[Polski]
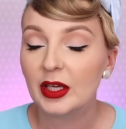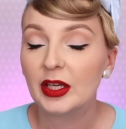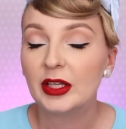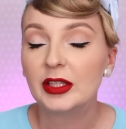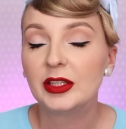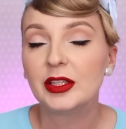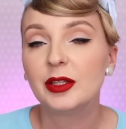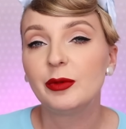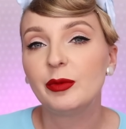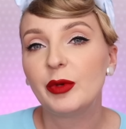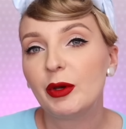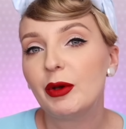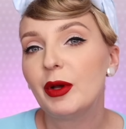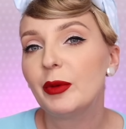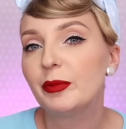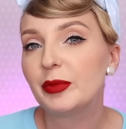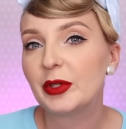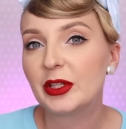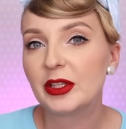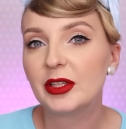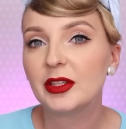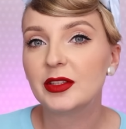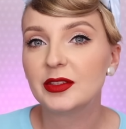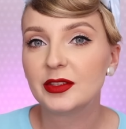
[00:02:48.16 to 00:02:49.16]
Nie miałam
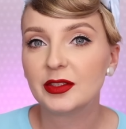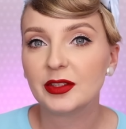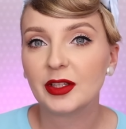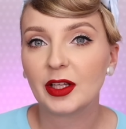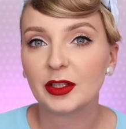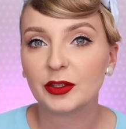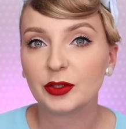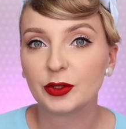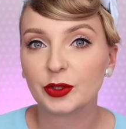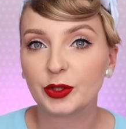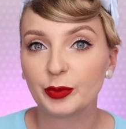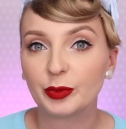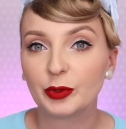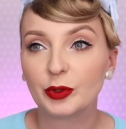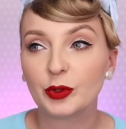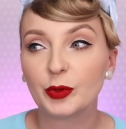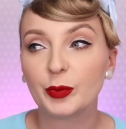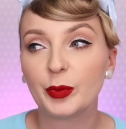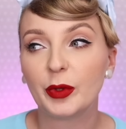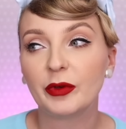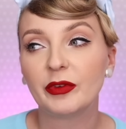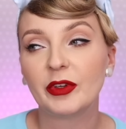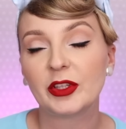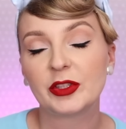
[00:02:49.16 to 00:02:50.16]
pieniędzy na to, żeby
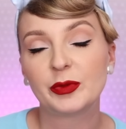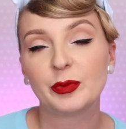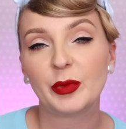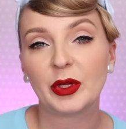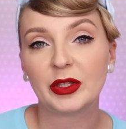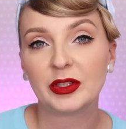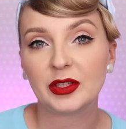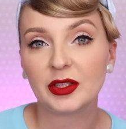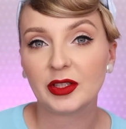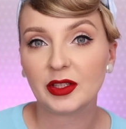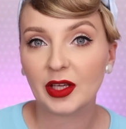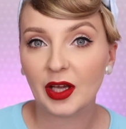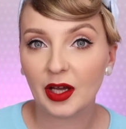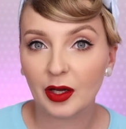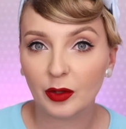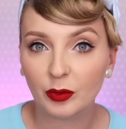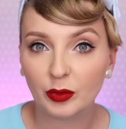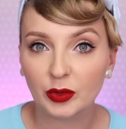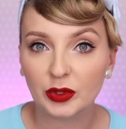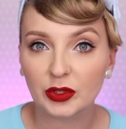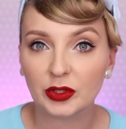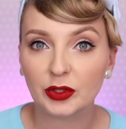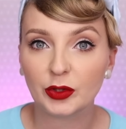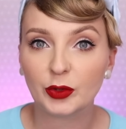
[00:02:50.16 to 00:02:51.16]
kupować
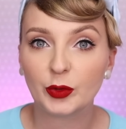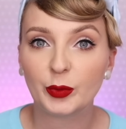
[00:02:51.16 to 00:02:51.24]
materiały,